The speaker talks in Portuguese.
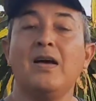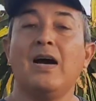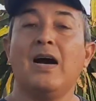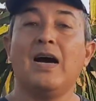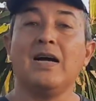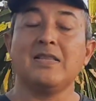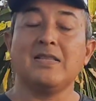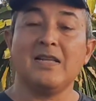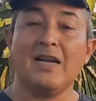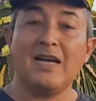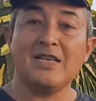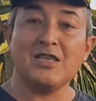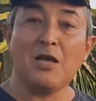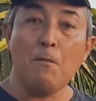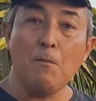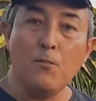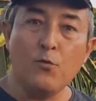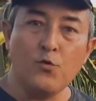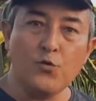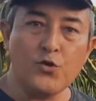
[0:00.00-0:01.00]
atrasa
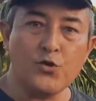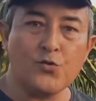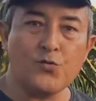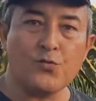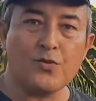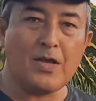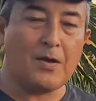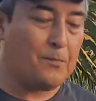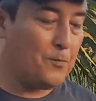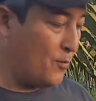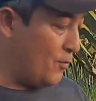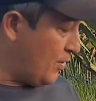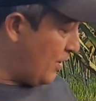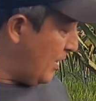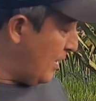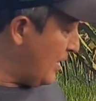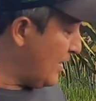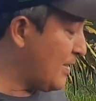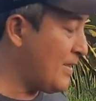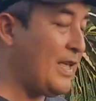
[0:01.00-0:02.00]
muito, né?
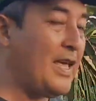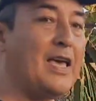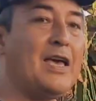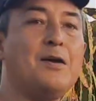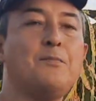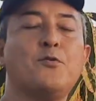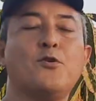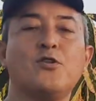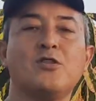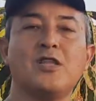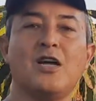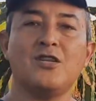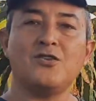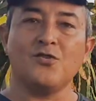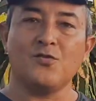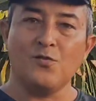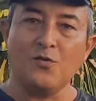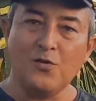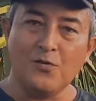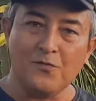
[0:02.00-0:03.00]
Porque até brotar
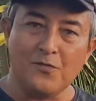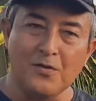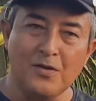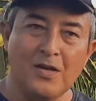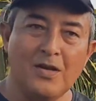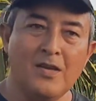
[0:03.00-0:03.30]
de novo,